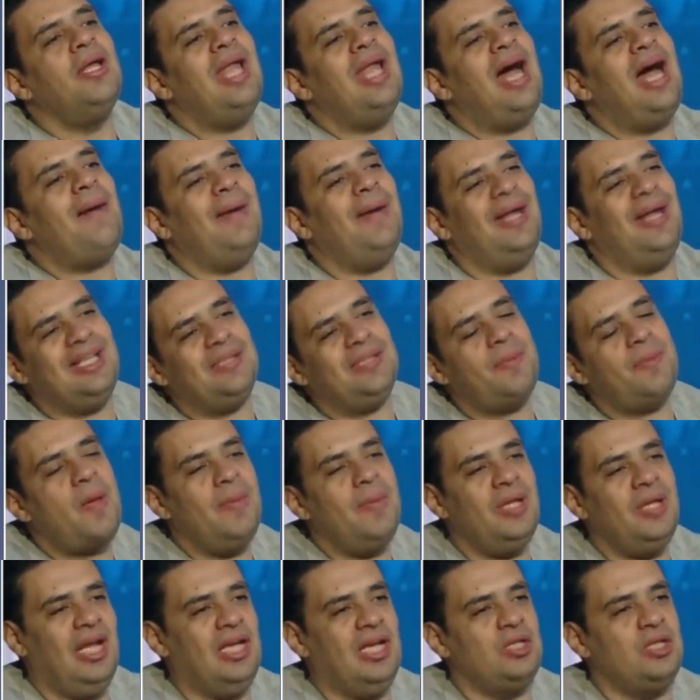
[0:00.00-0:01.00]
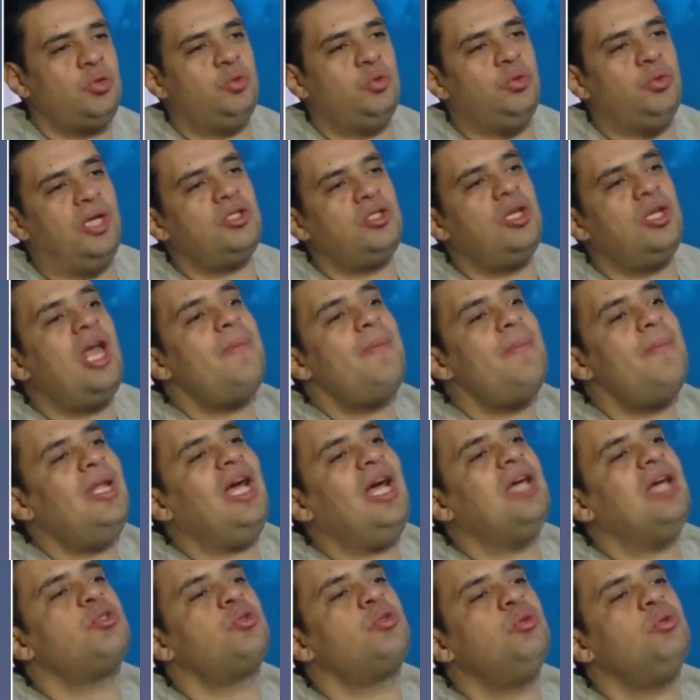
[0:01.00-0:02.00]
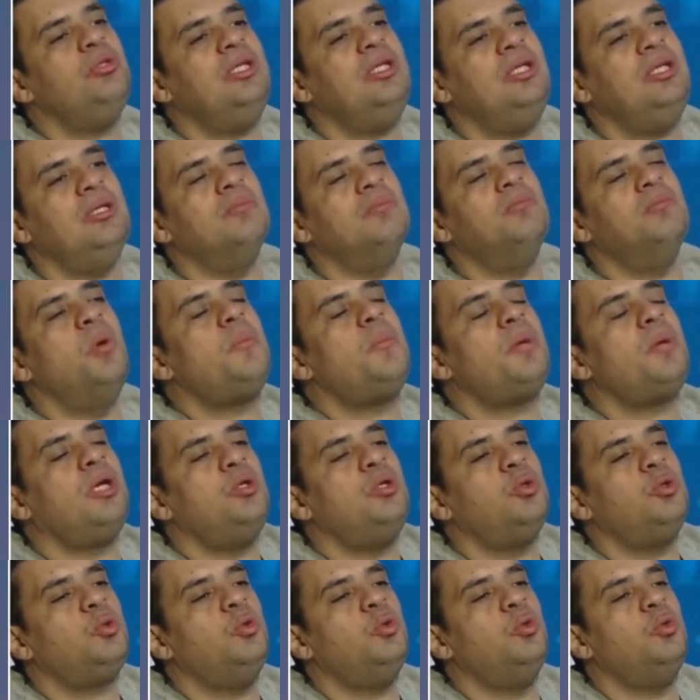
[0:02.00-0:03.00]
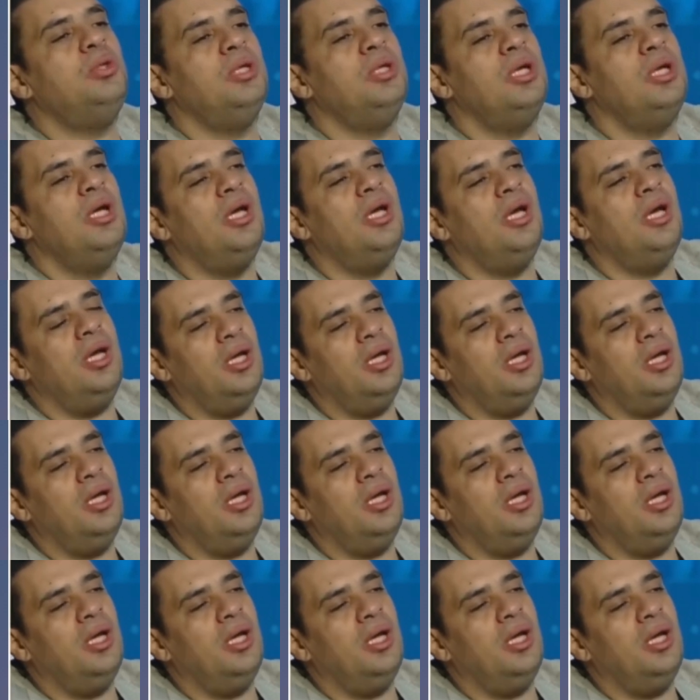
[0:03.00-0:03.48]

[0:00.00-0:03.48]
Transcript: لعب على حساب ايمن الحسوني عشان ايمن الحسوني ممكن يكون